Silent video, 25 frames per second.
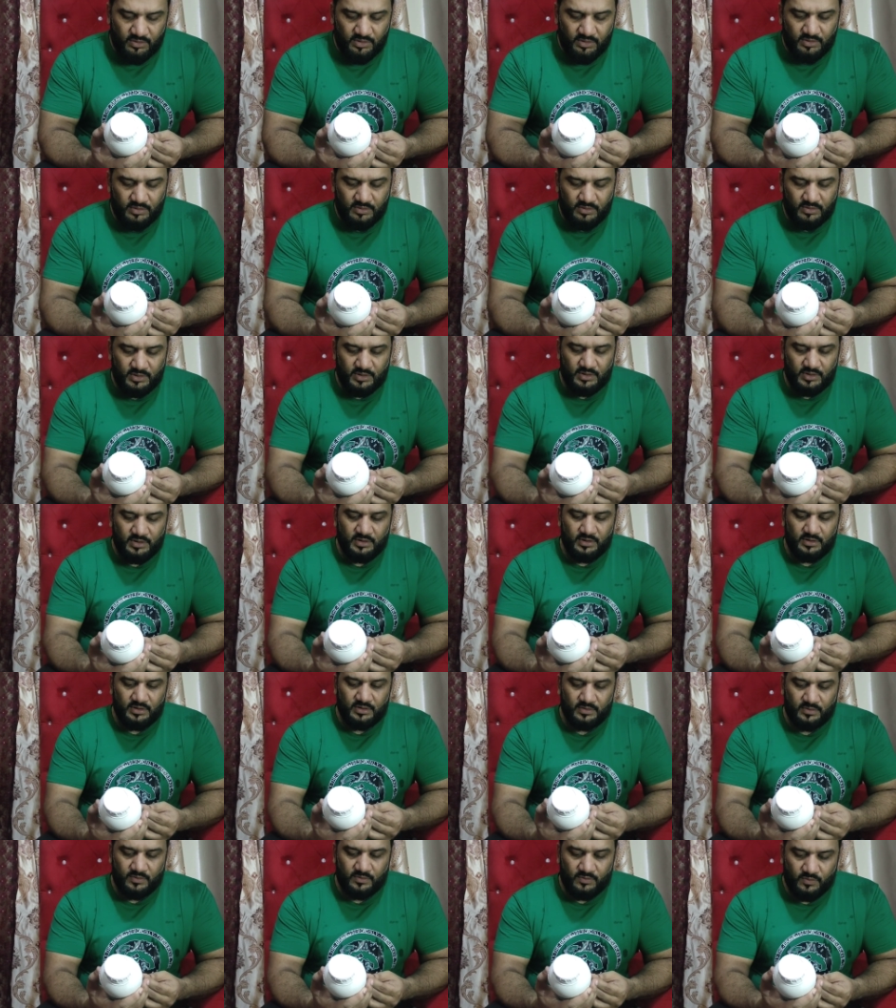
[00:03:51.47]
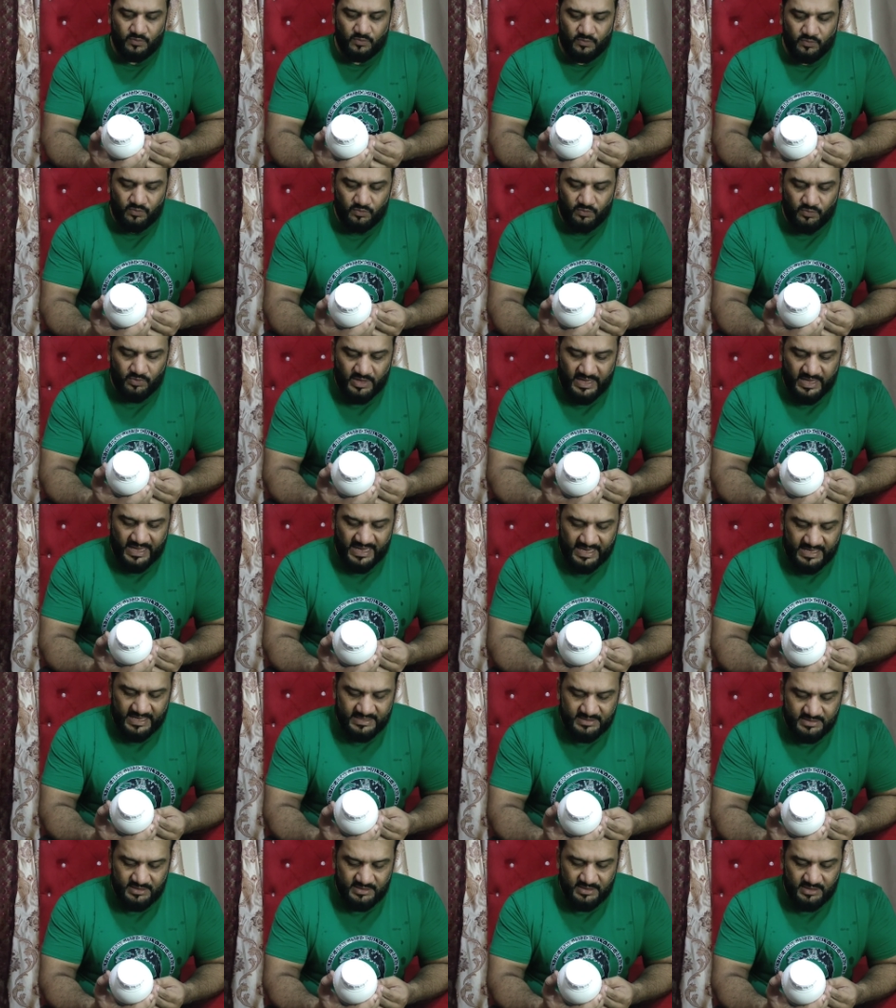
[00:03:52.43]
और
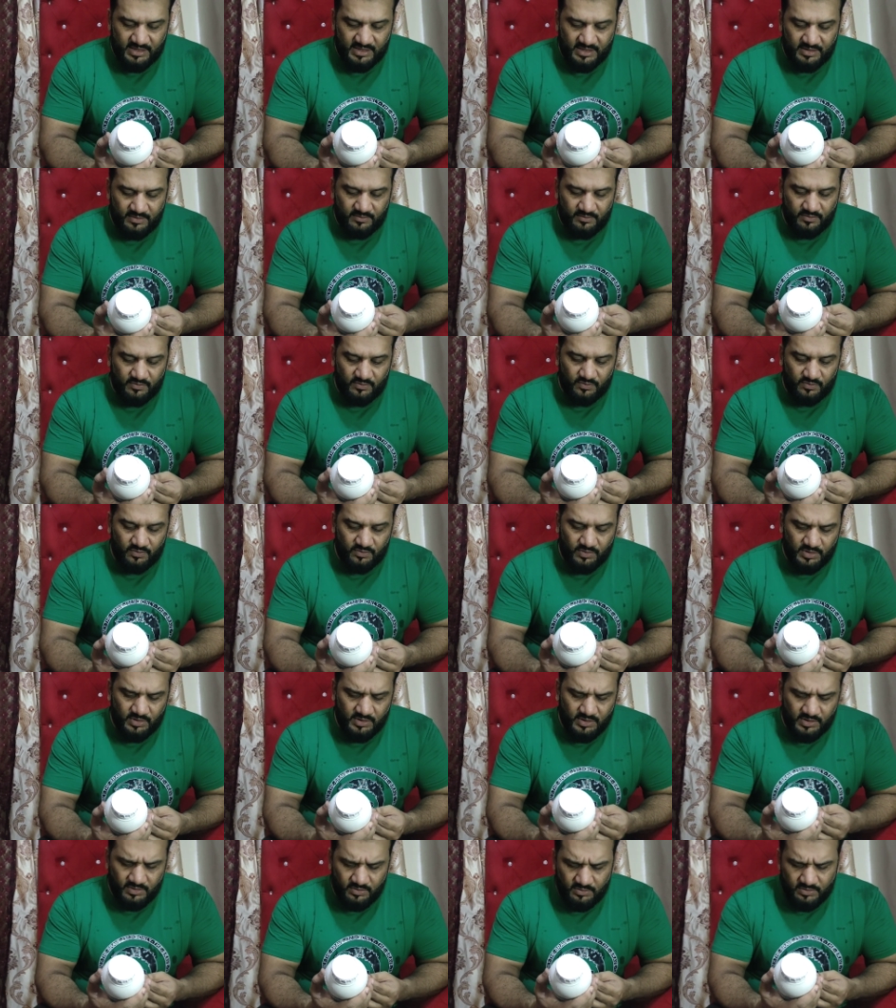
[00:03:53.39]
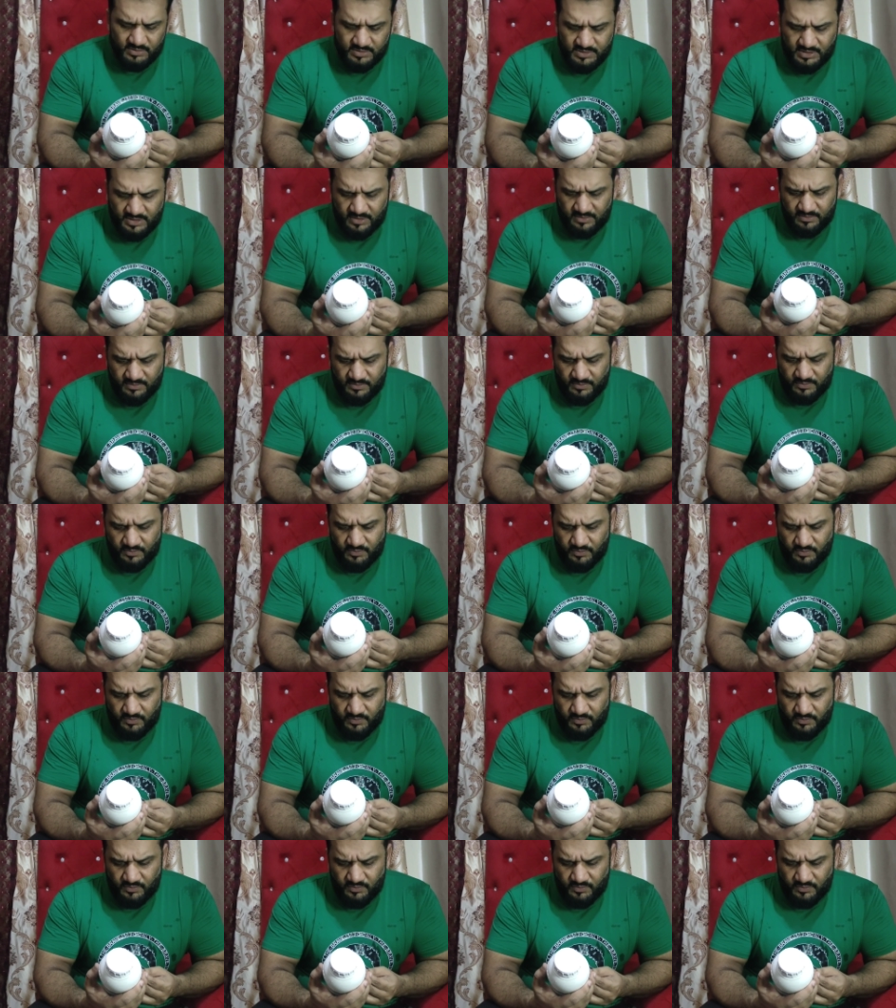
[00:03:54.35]
एसिड है कौन सा